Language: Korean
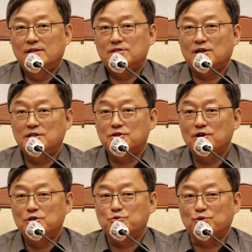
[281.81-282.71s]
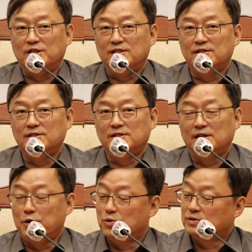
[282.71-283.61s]
찬성할 수 있는
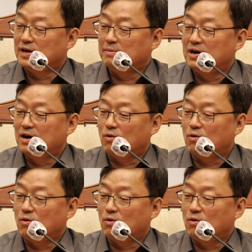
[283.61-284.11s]
내용은 아마